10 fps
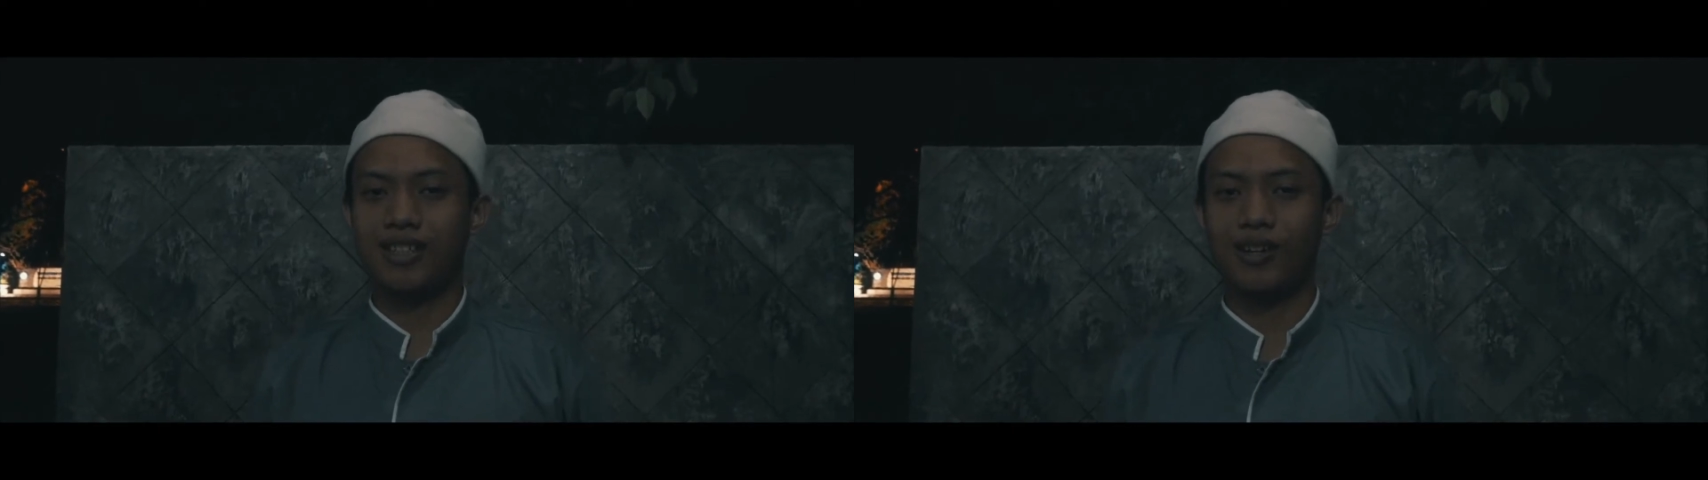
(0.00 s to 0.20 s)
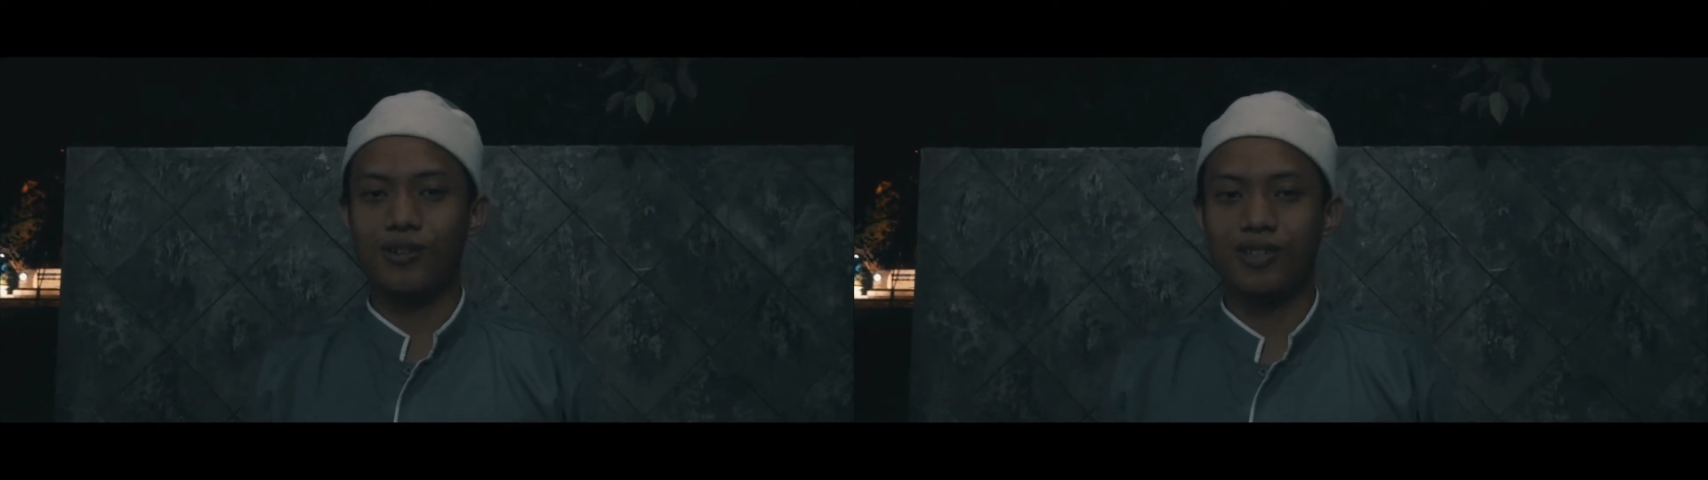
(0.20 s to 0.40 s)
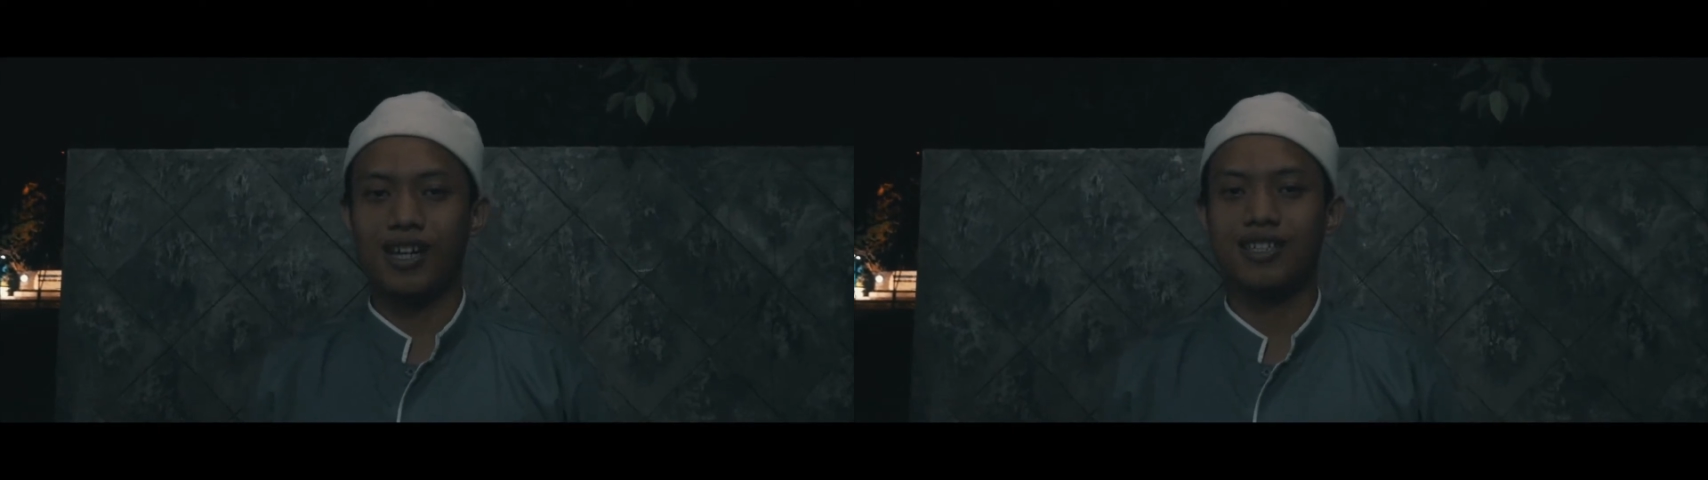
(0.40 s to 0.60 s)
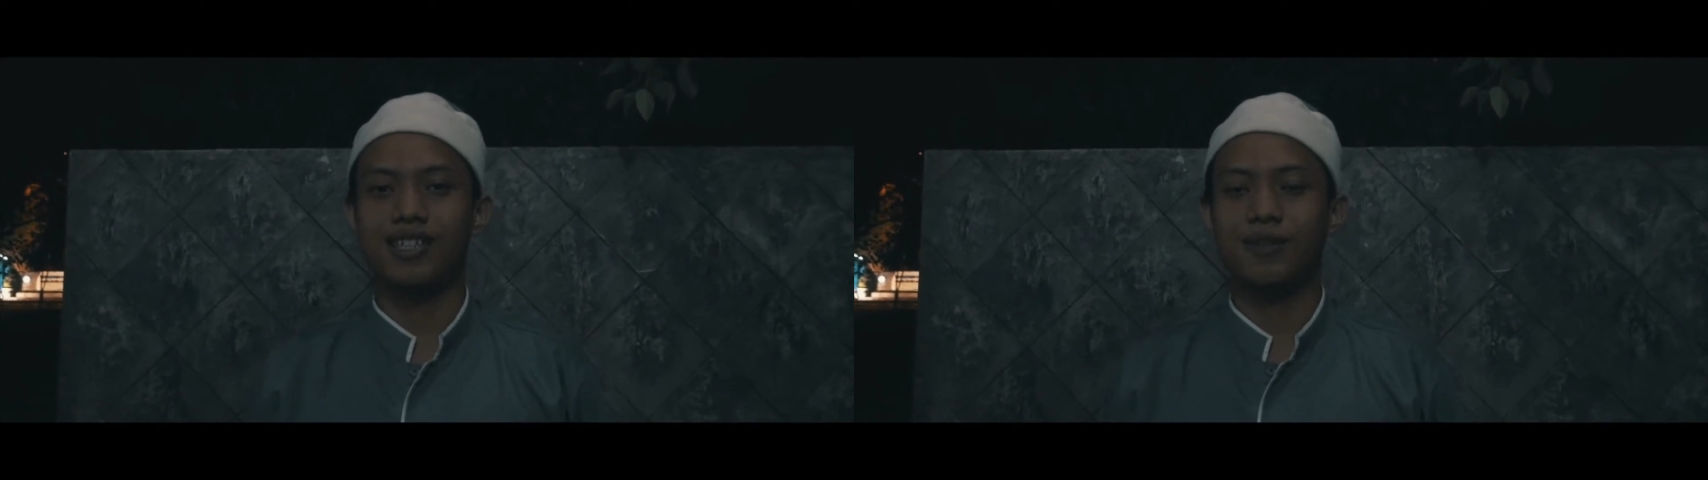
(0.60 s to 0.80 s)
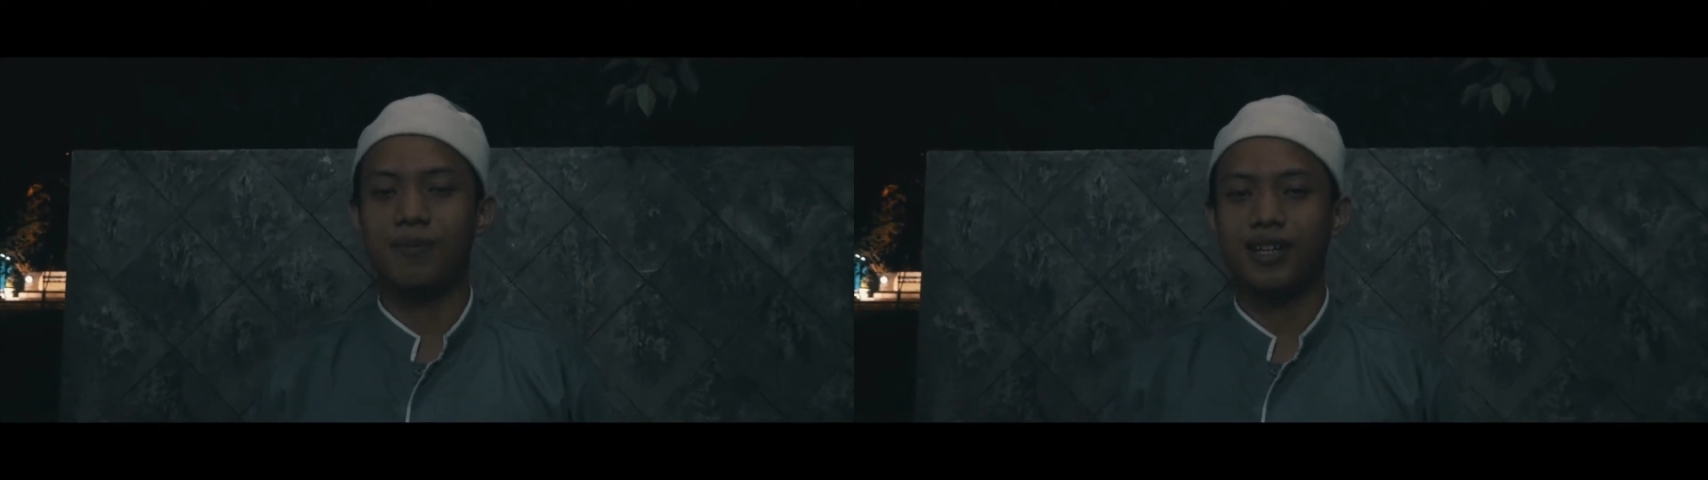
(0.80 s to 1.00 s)
terus
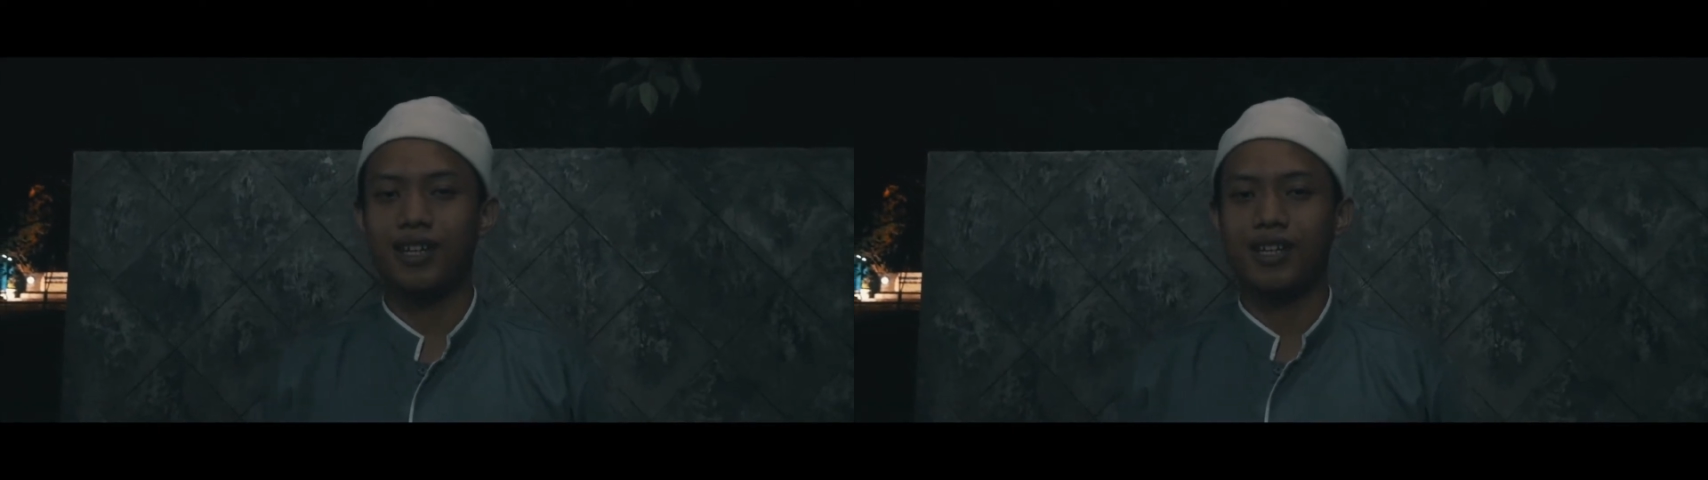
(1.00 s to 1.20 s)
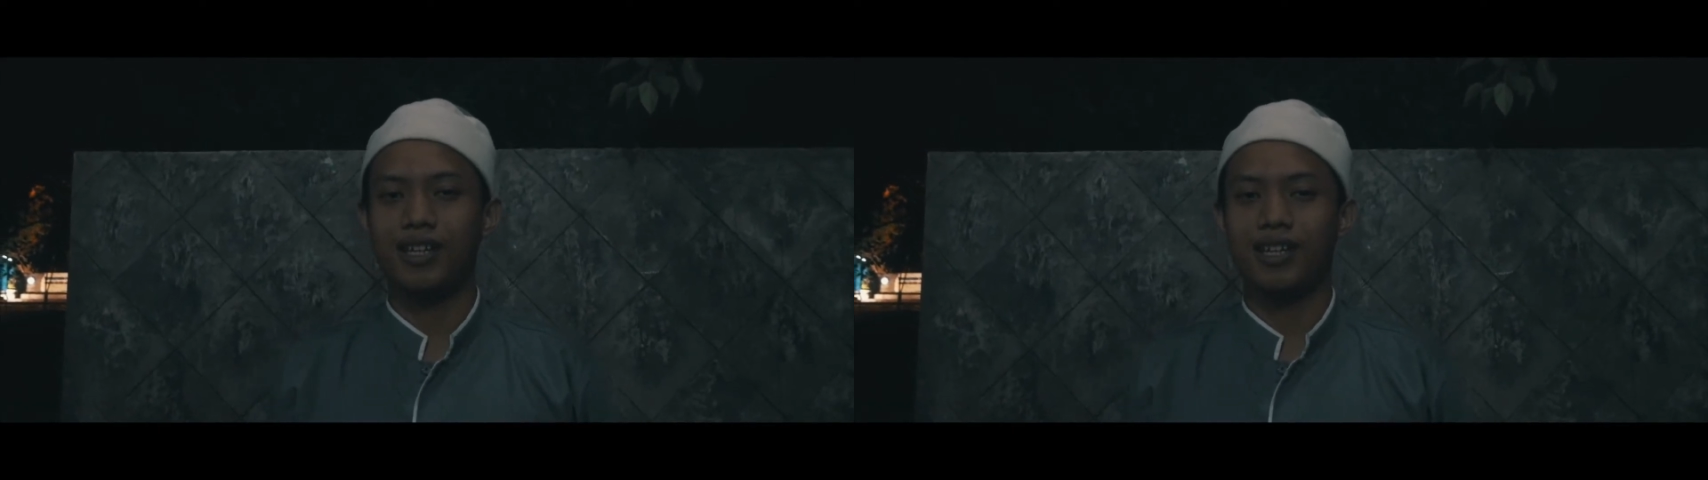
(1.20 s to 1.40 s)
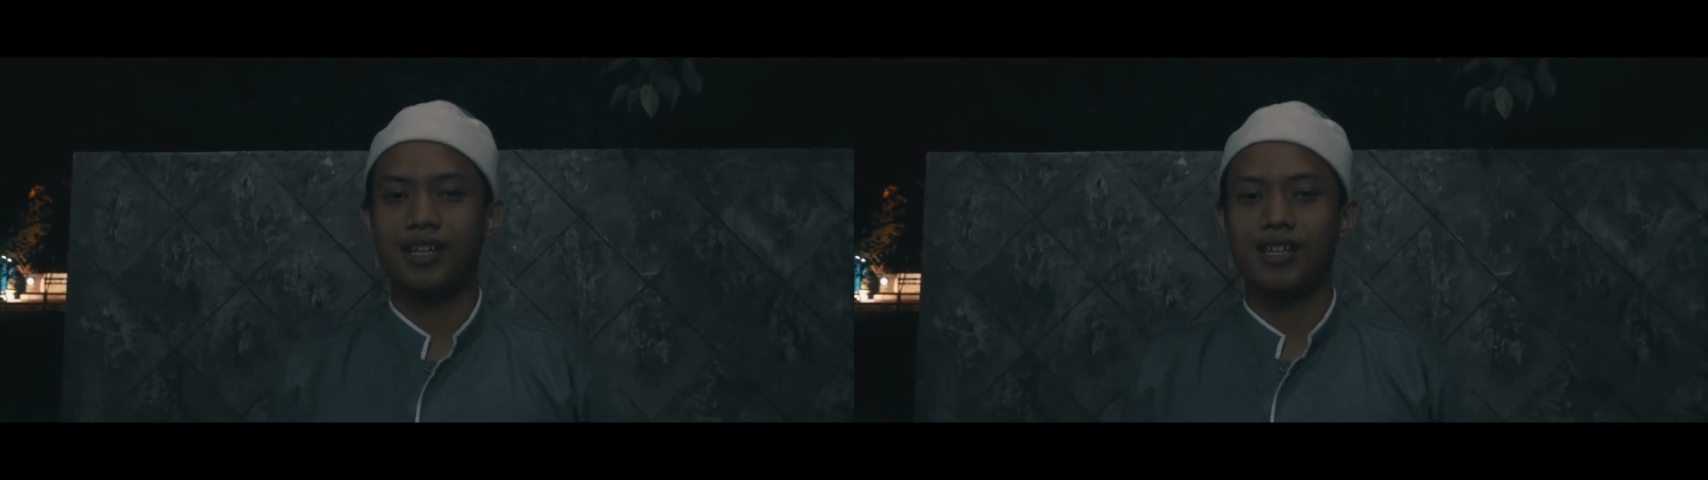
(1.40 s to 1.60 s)
acara seperti ini